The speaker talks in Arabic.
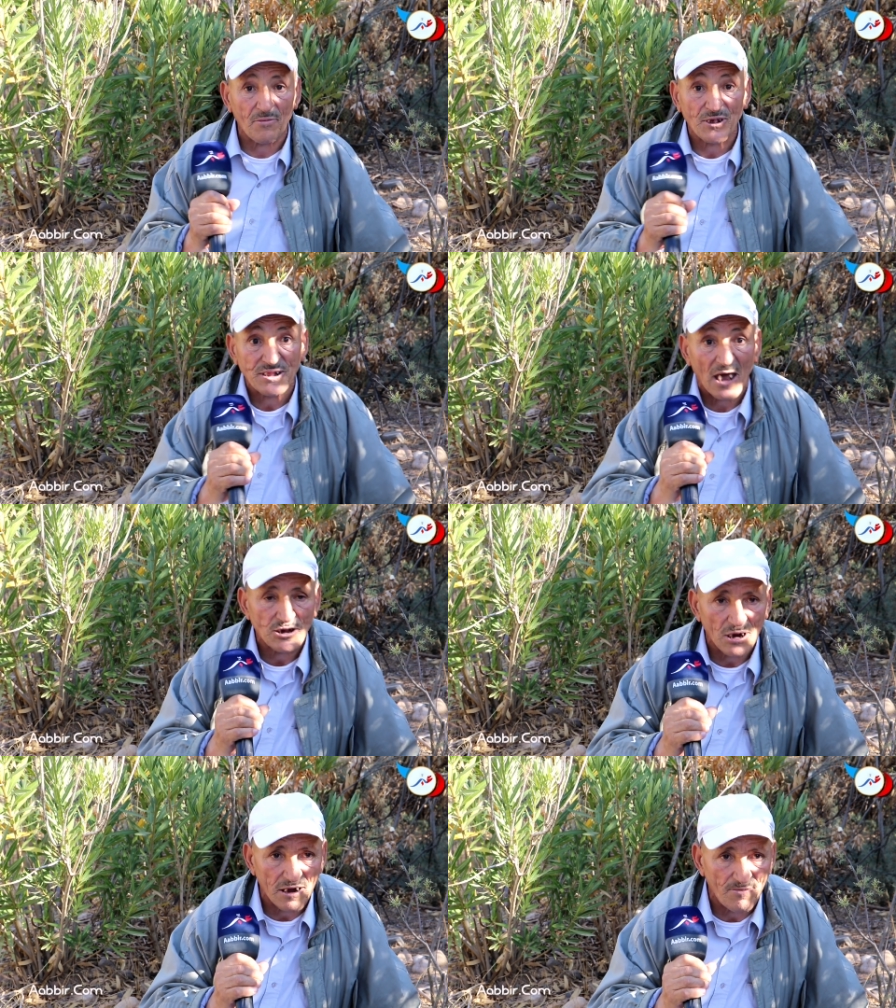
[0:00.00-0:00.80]
دار ب
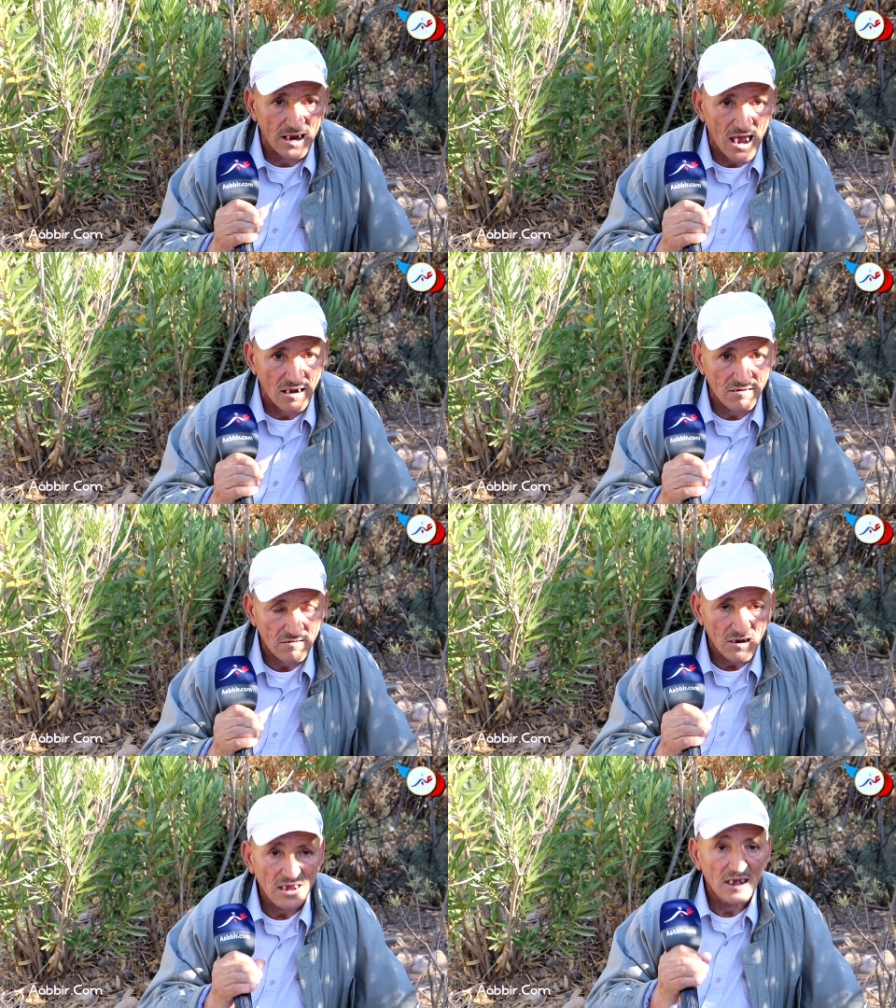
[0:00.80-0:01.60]
16000 ريال
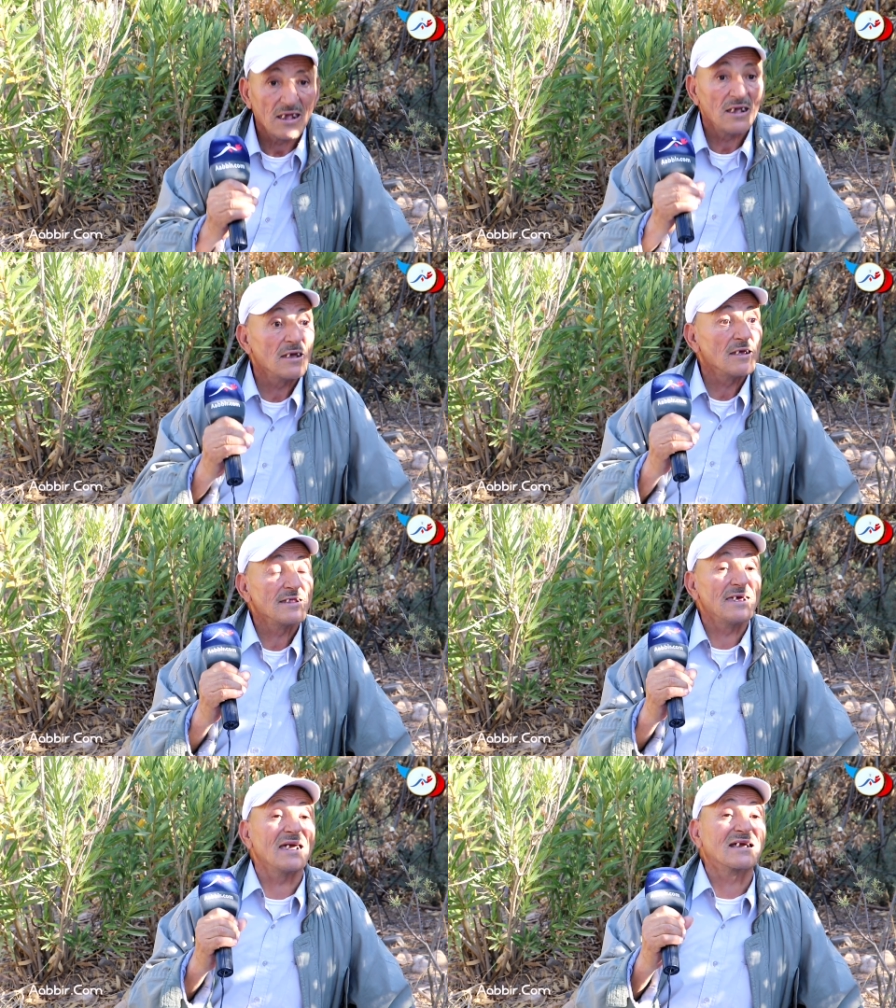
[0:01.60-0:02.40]

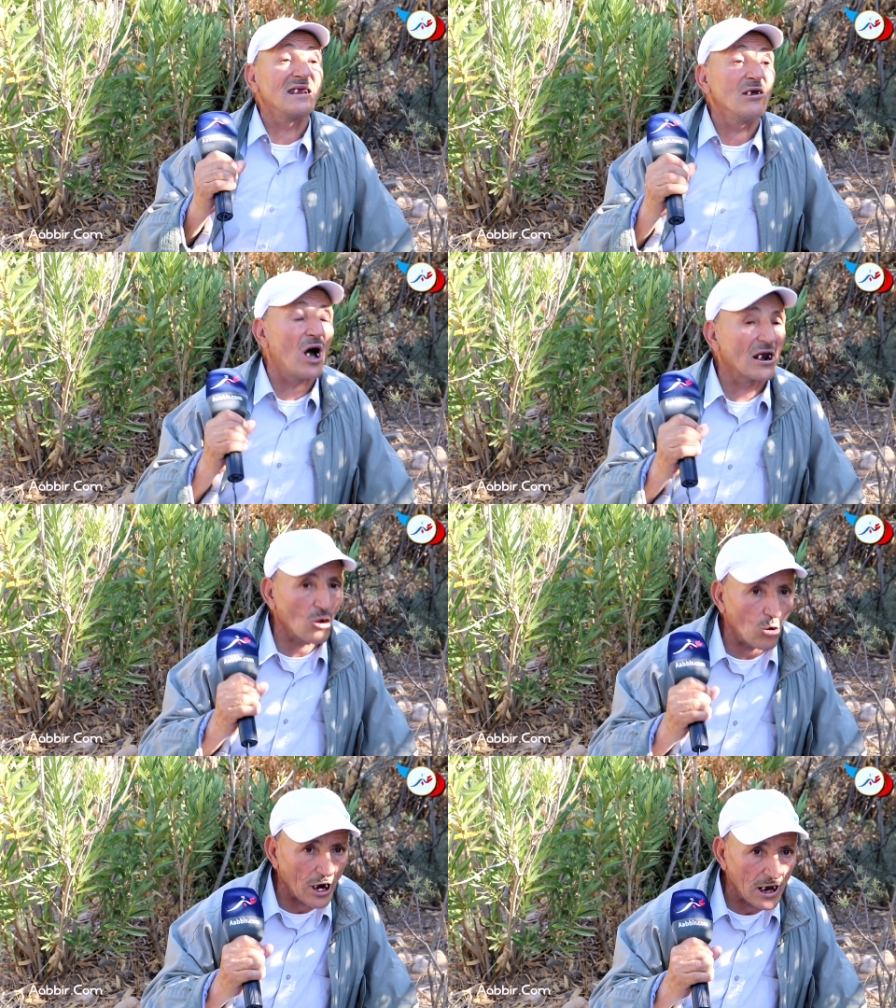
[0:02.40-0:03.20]
تيكريوها
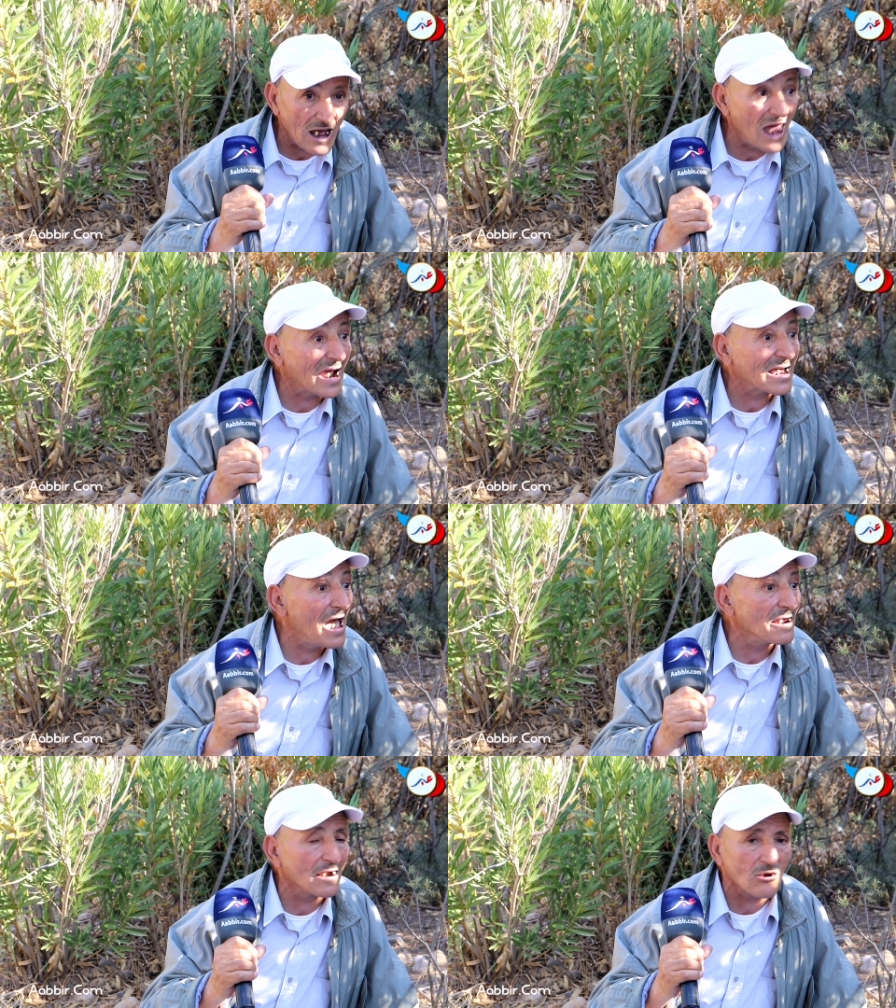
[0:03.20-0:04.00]
الاخرين راه
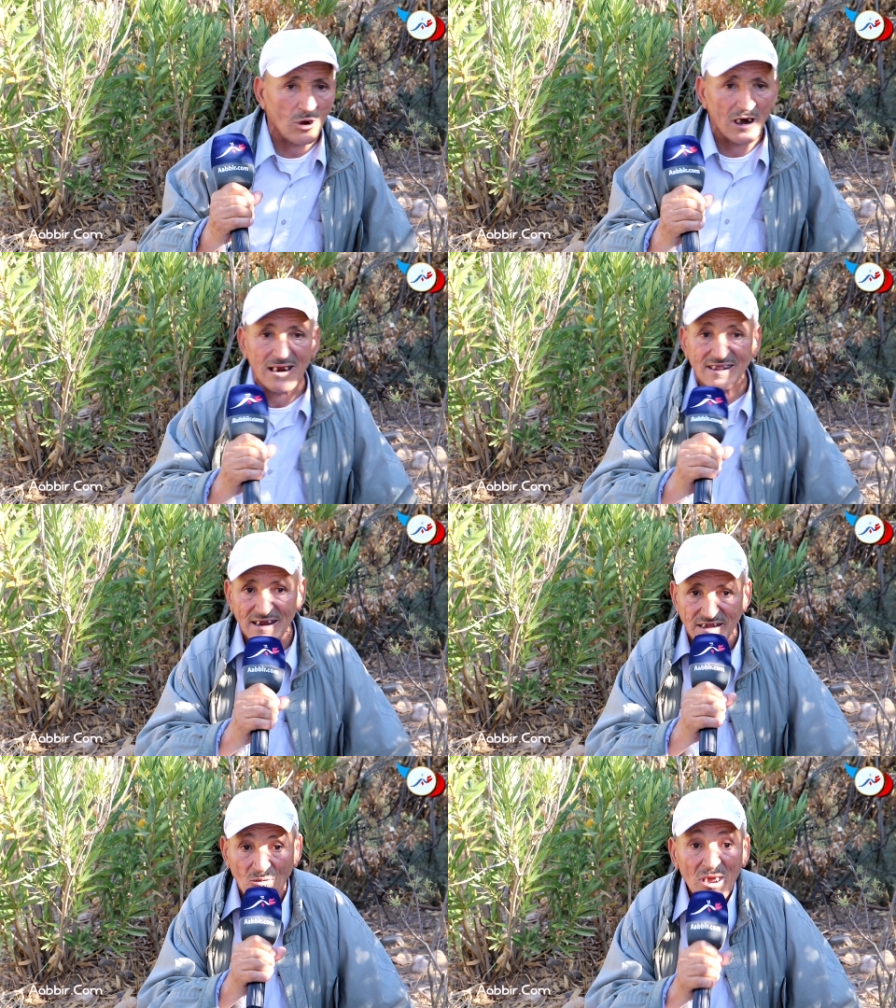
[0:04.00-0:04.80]
كاينين الاخرين اللي
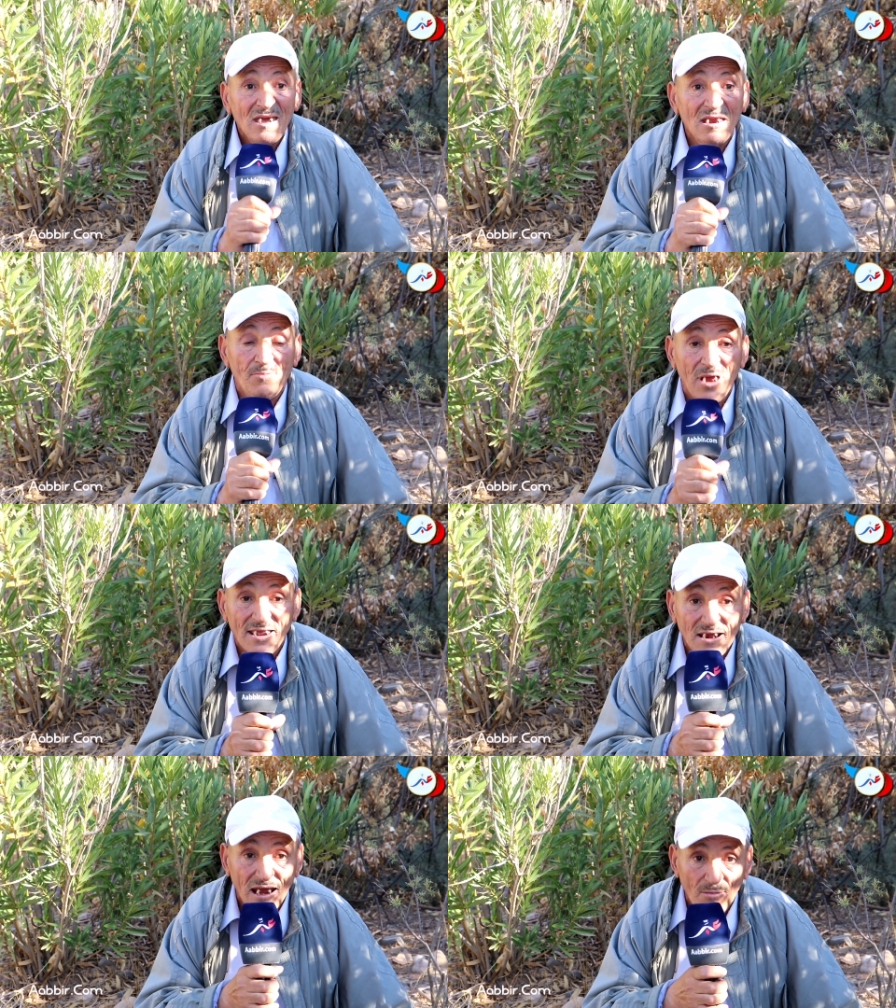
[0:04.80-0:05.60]
تديو
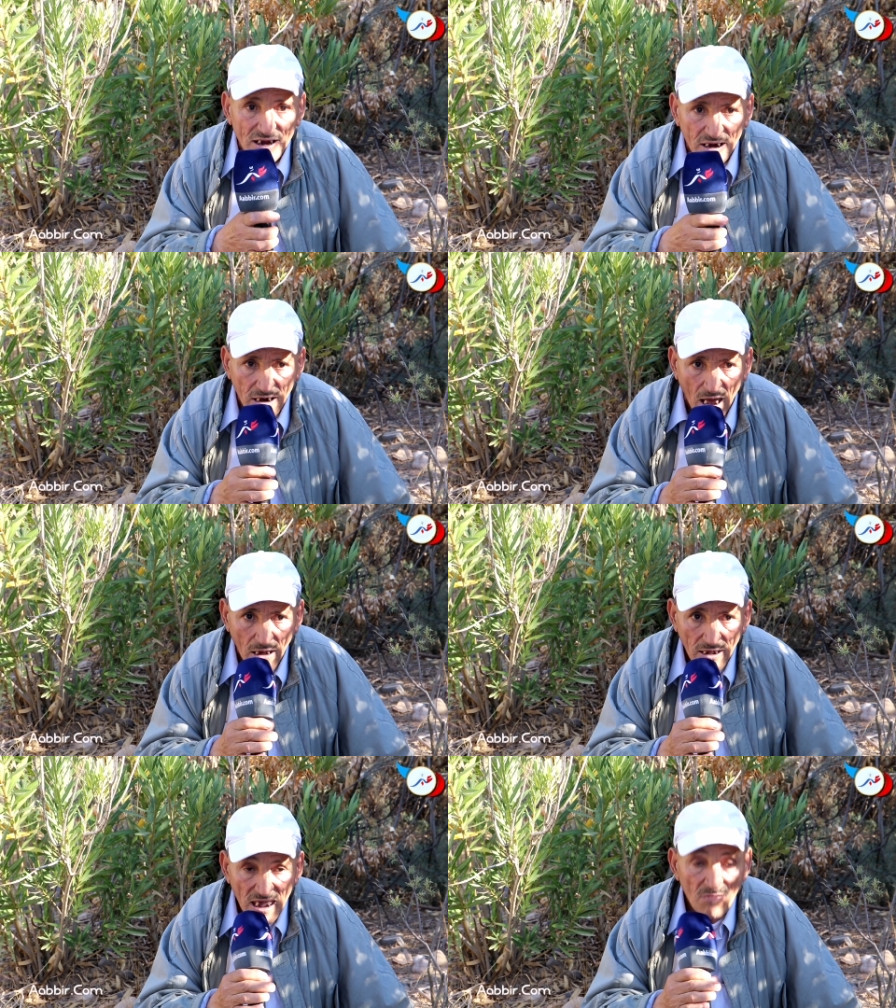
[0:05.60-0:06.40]
البنات لعباد
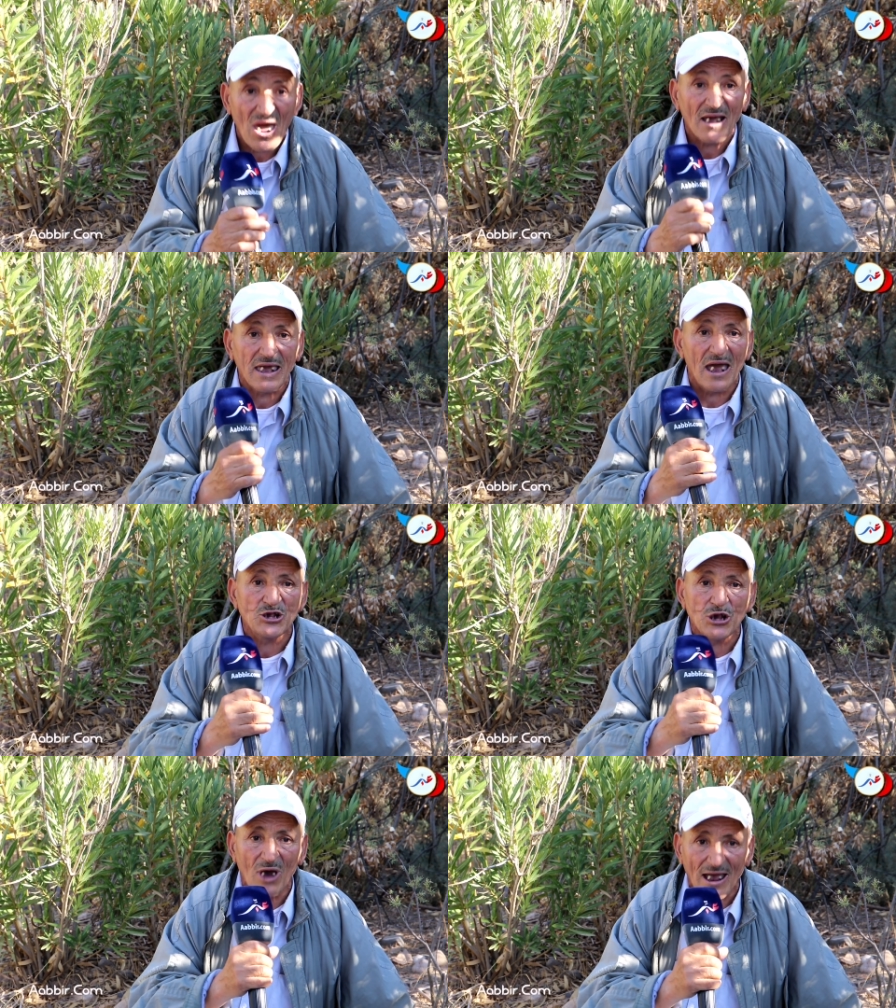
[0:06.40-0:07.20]
الله ما
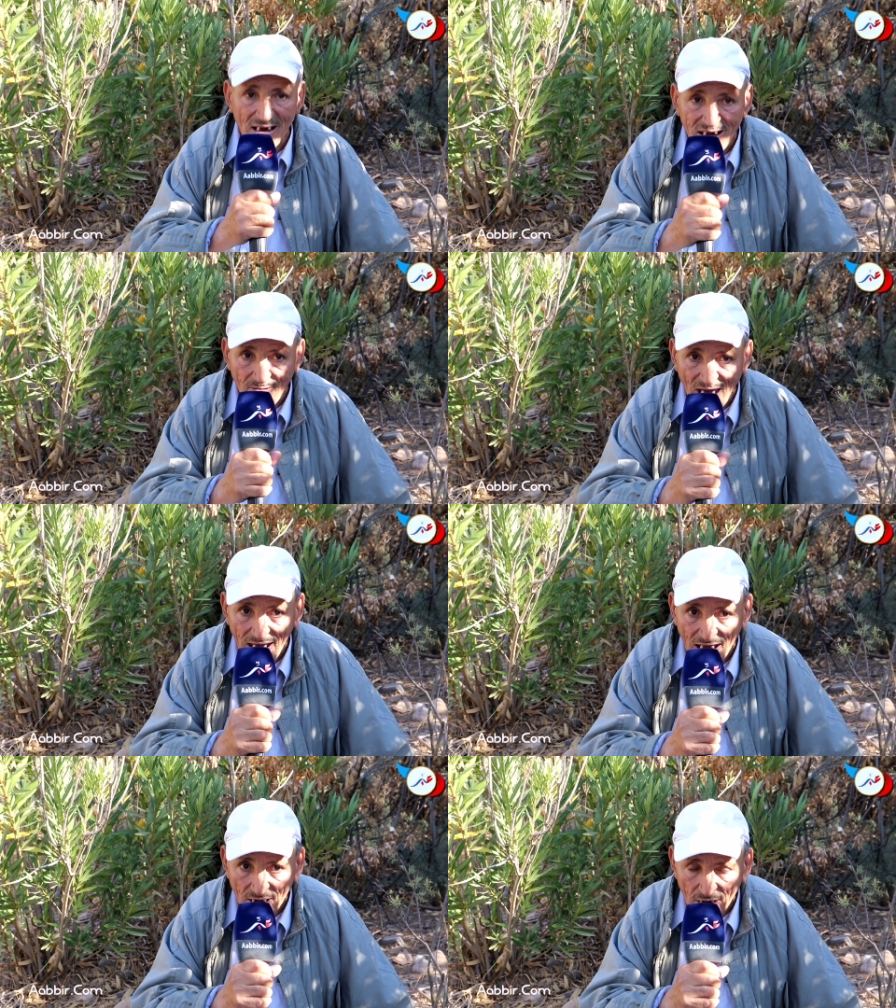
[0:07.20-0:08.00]
كاين شي واحد اللي
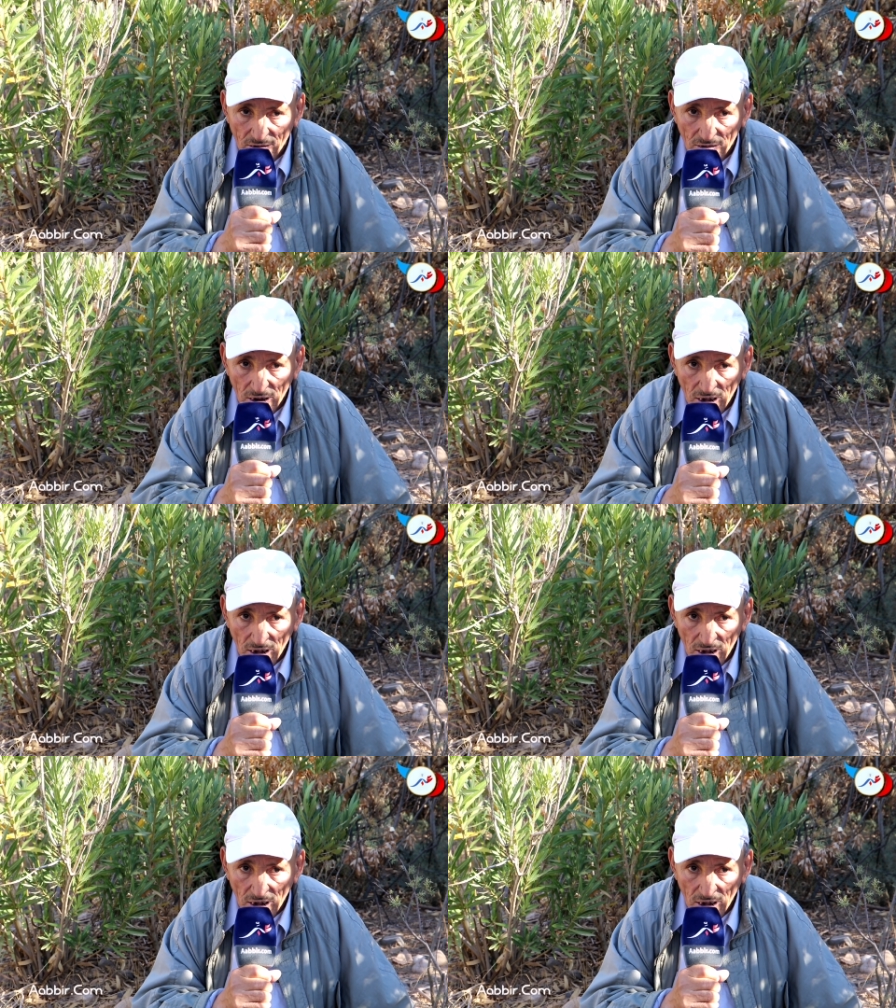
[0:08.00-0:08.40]
بغى يهضر